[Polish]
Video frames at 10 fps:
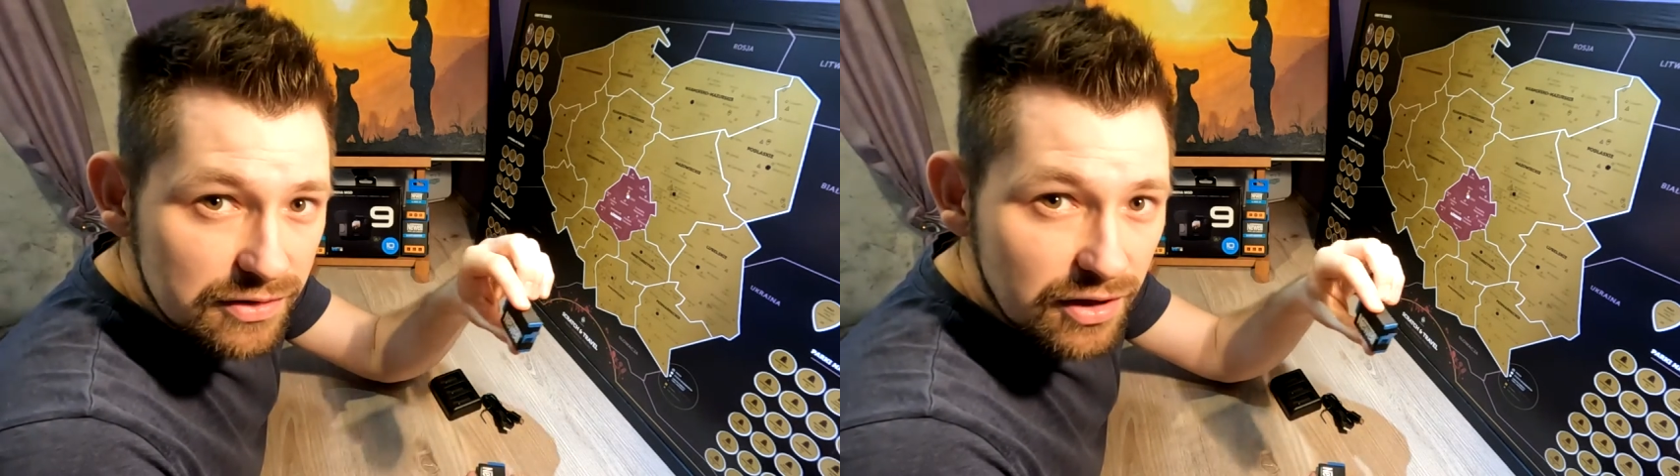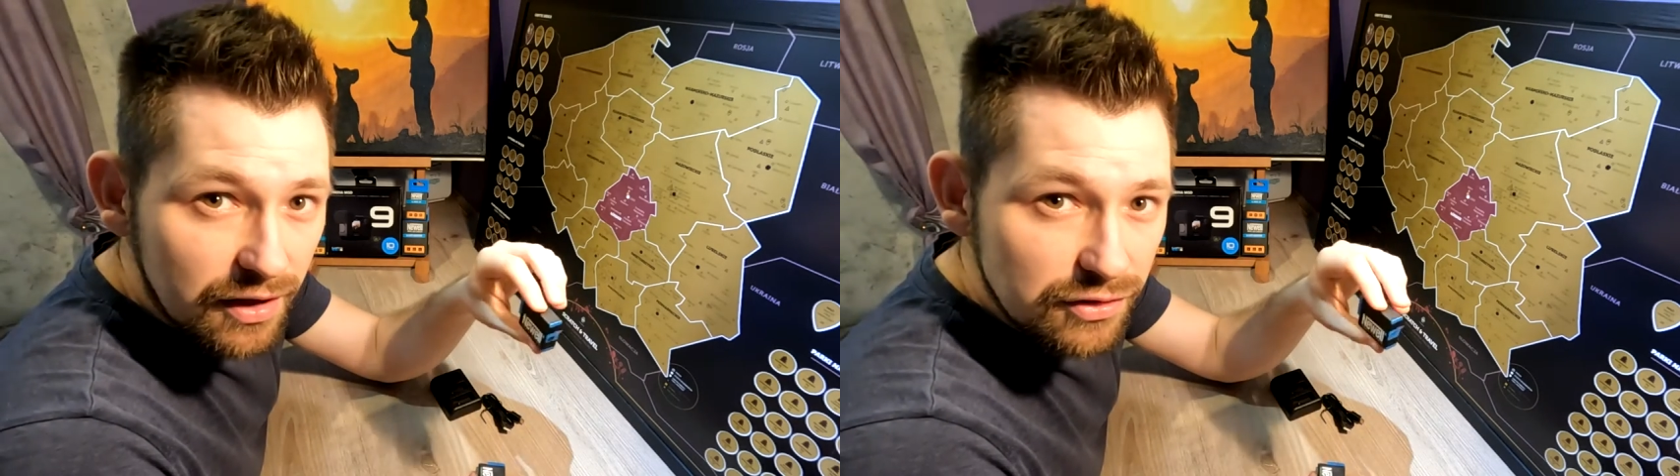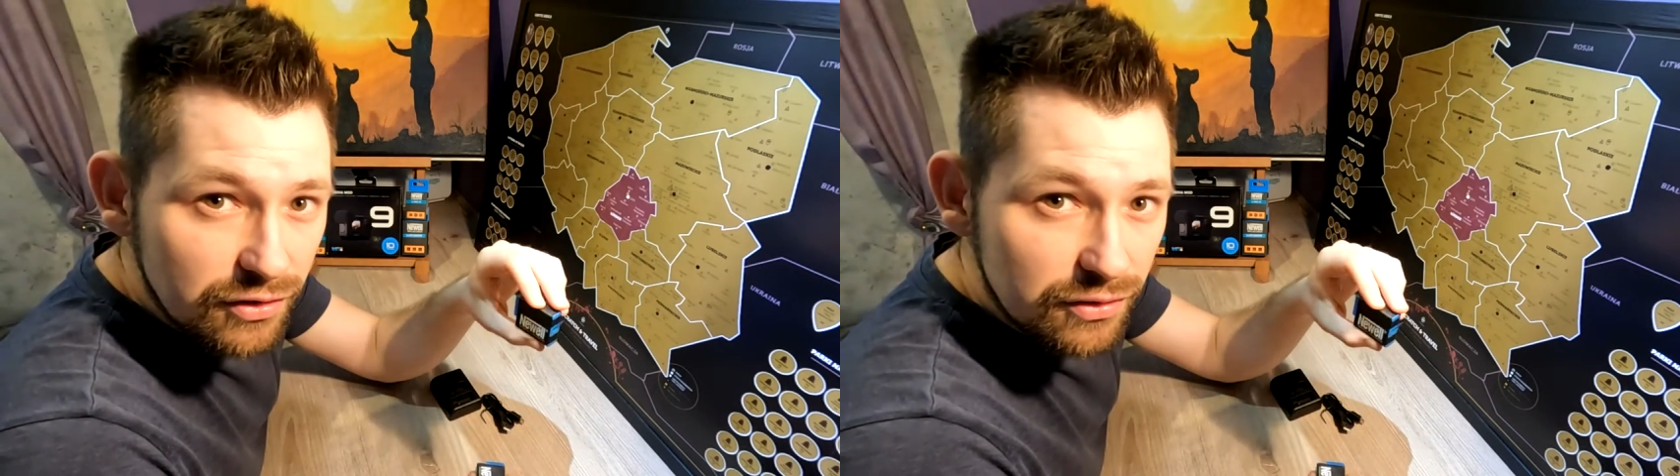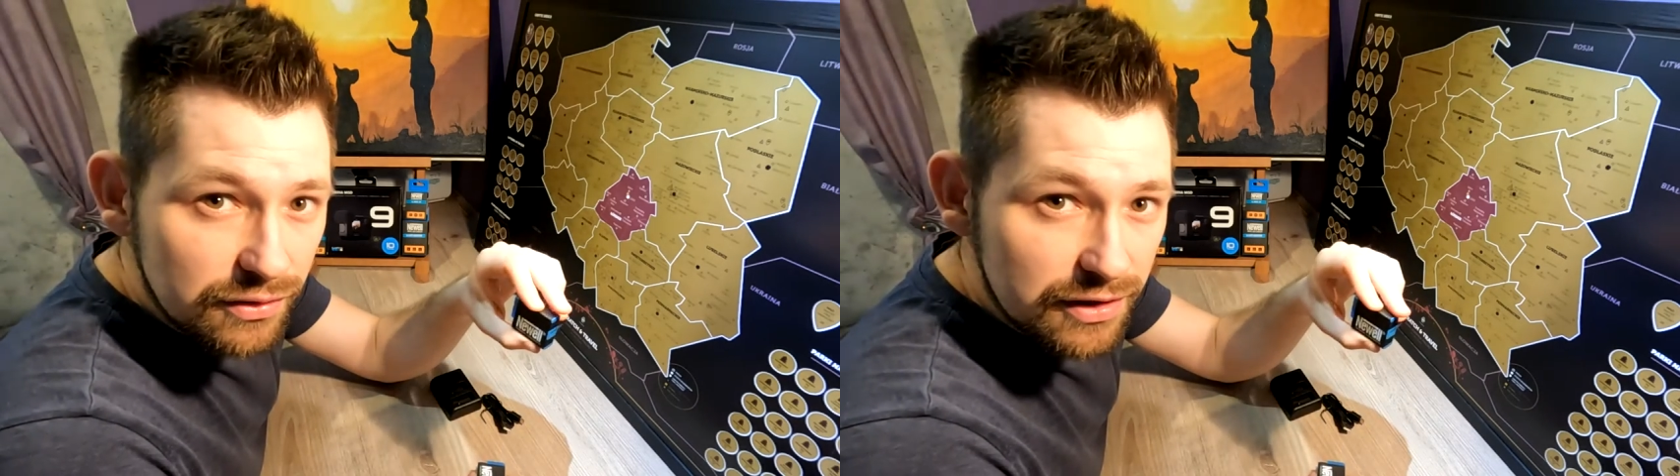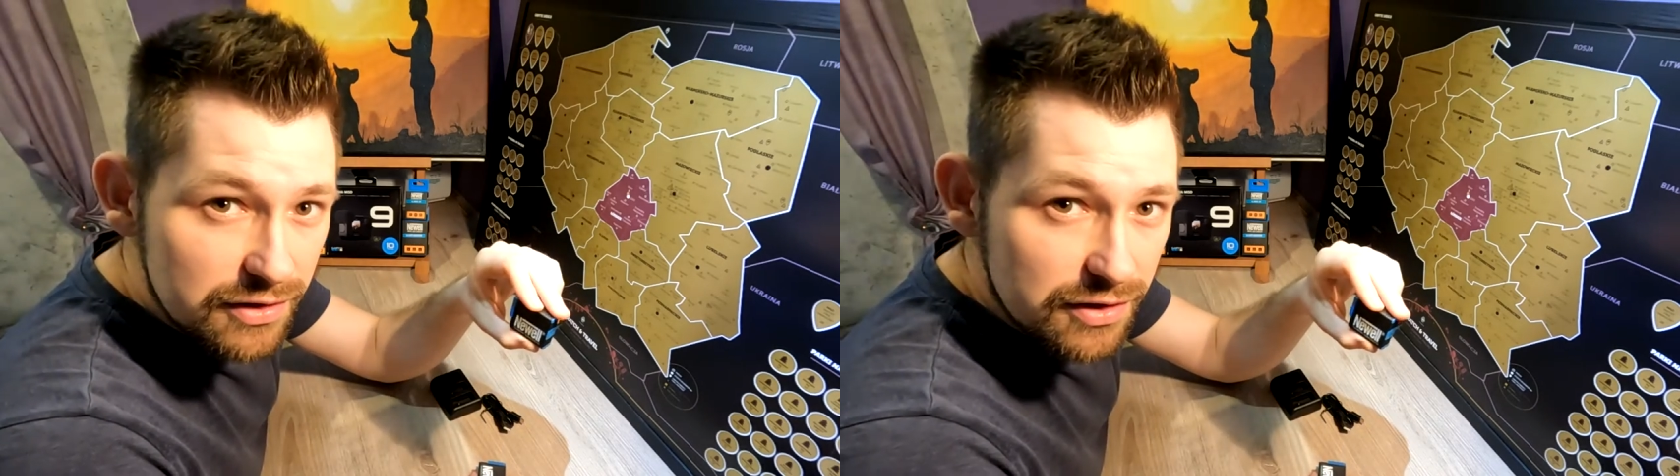zżerać
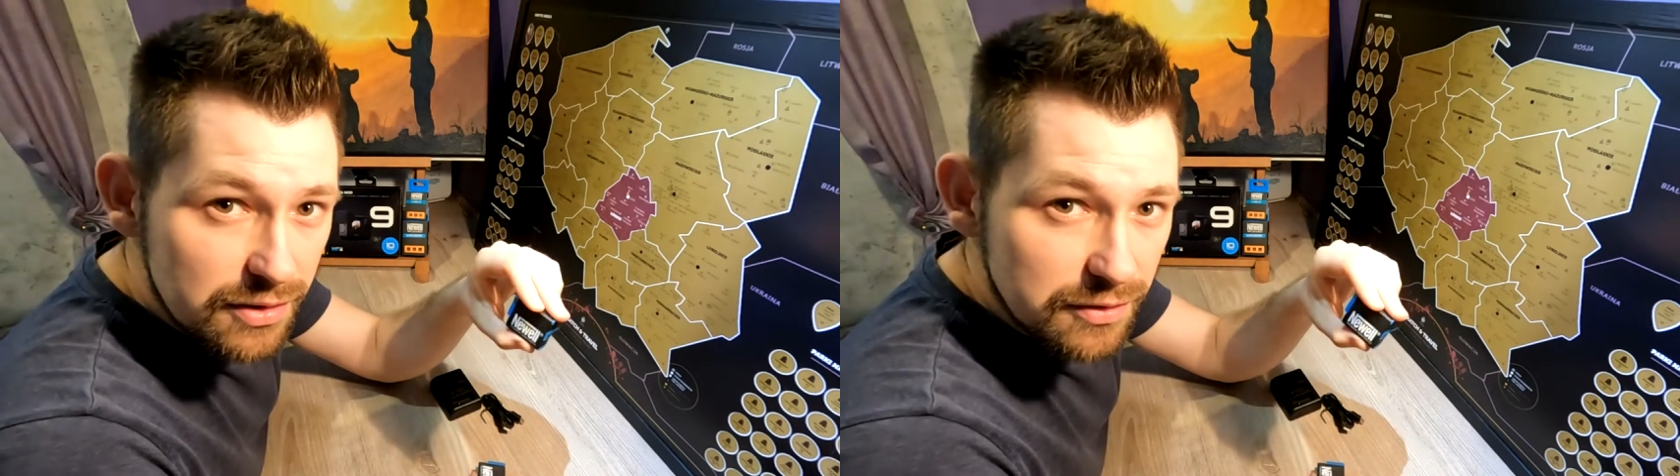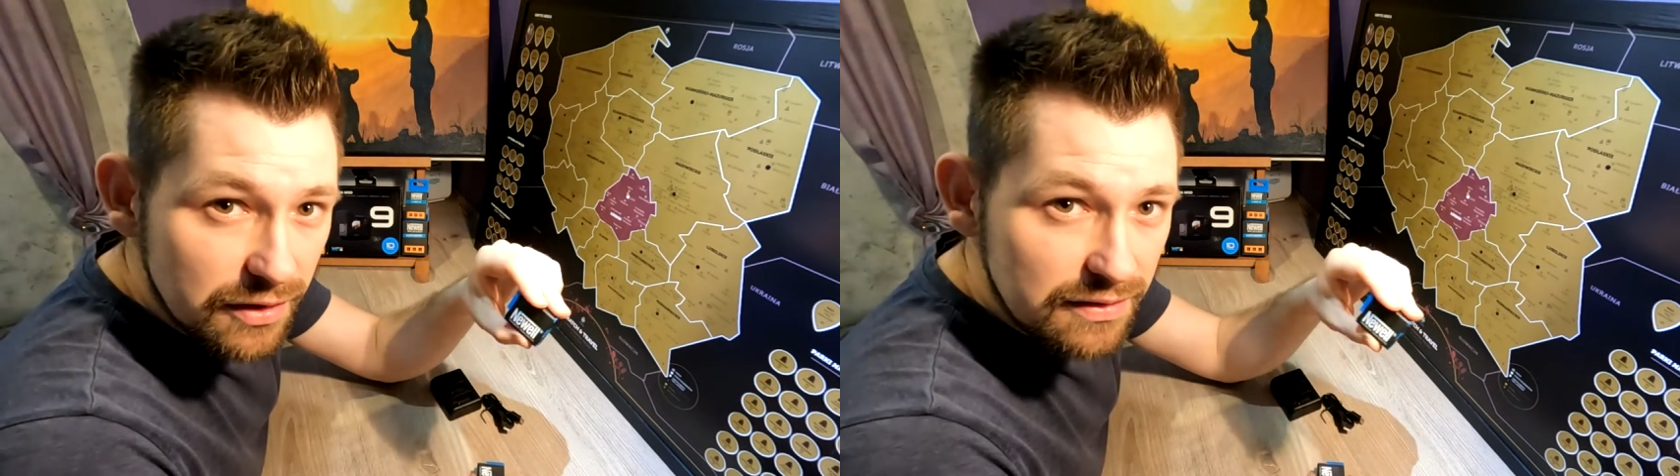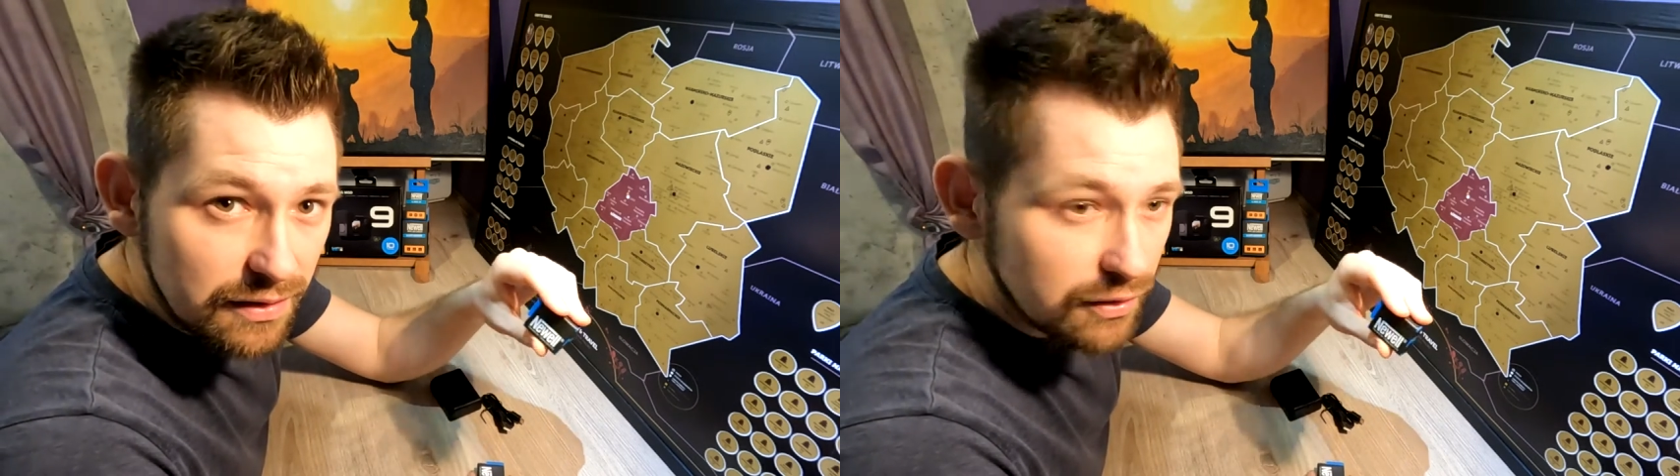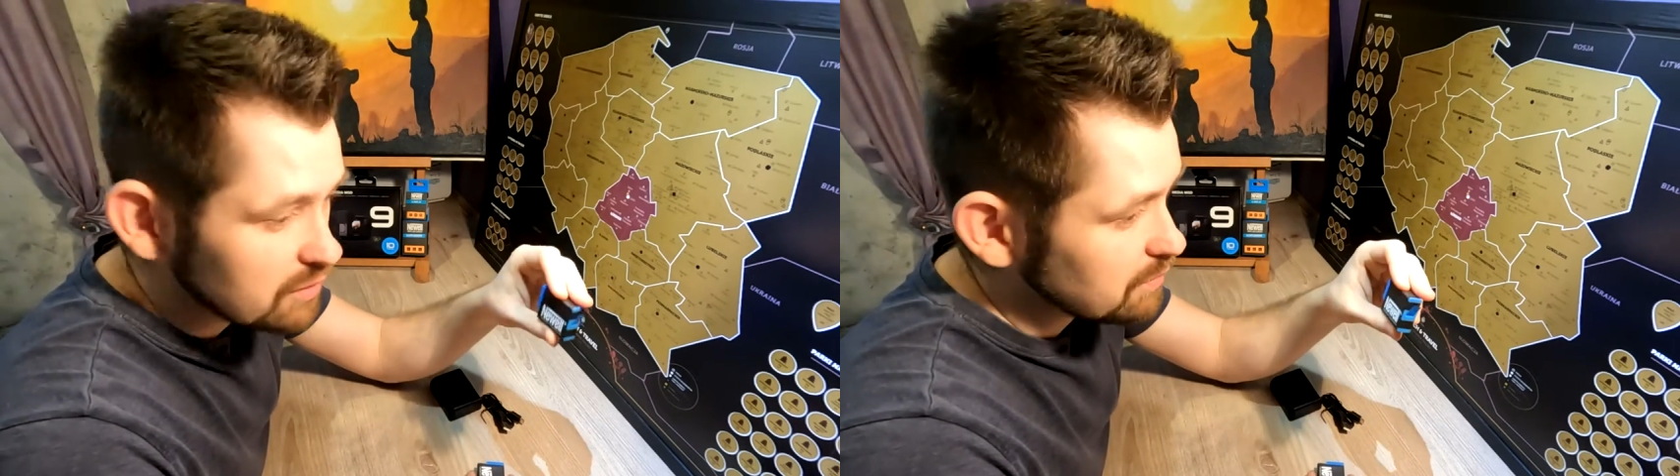go jeszcze szybciej. Z tego